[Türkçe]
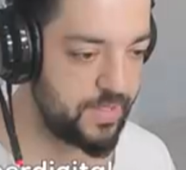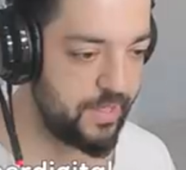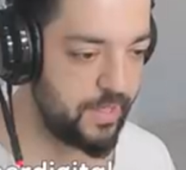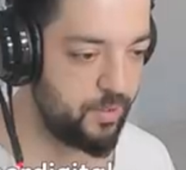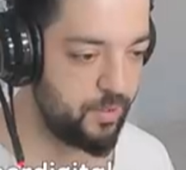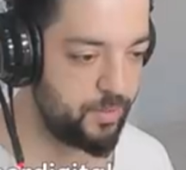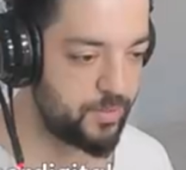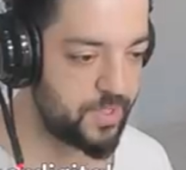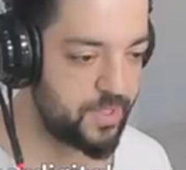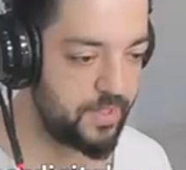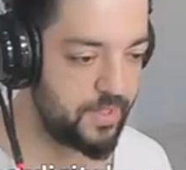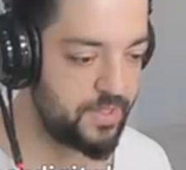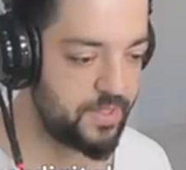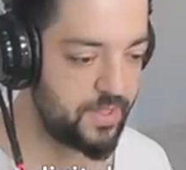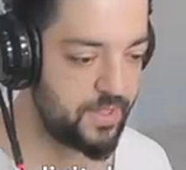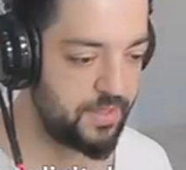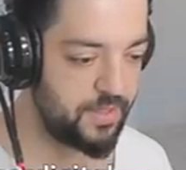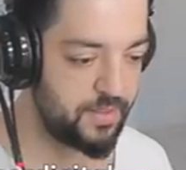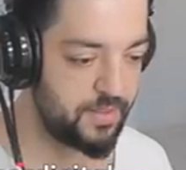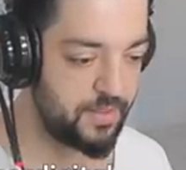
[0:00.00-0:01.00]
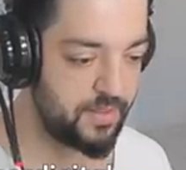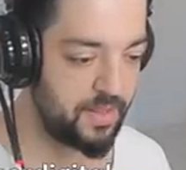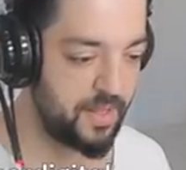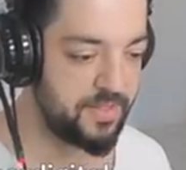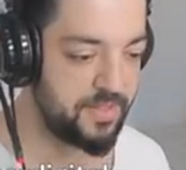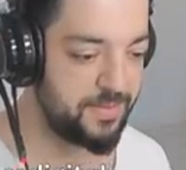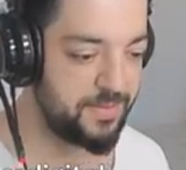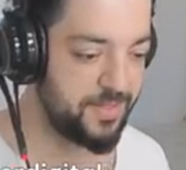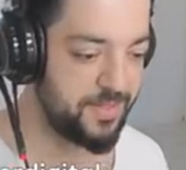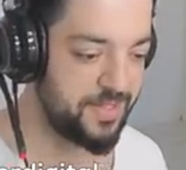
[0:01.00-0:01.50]
Geliyor bu senin için.
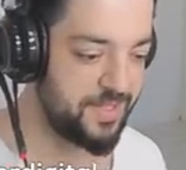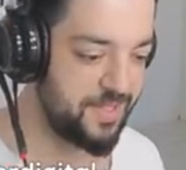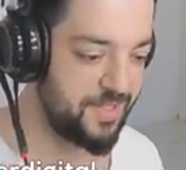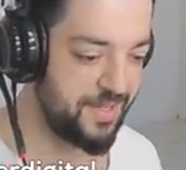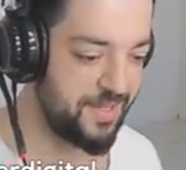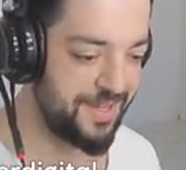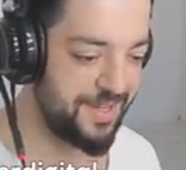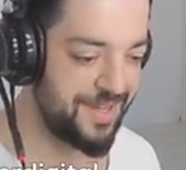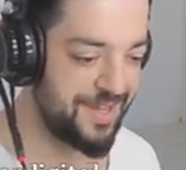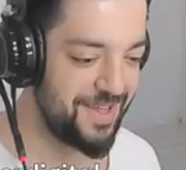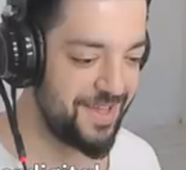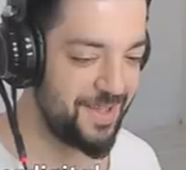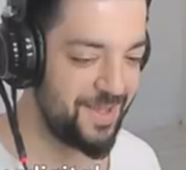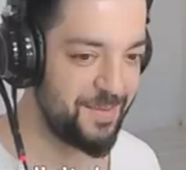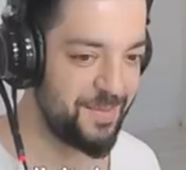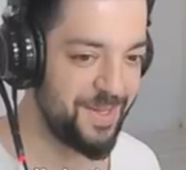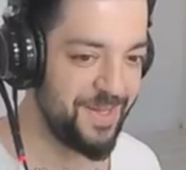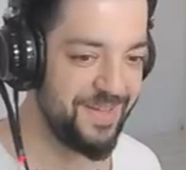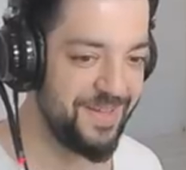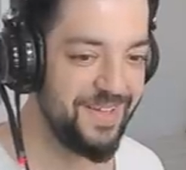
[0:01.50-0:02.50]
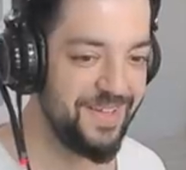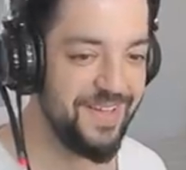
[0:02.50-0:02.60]
Hadi bakayım.